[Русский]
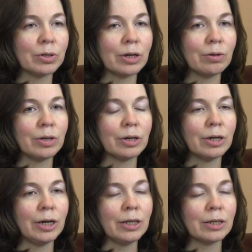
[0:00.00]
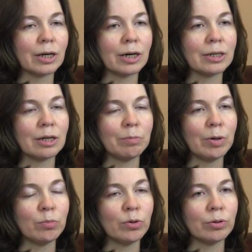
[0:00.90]
посторонних лиц, а
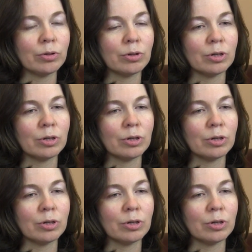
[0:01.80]
сама полностью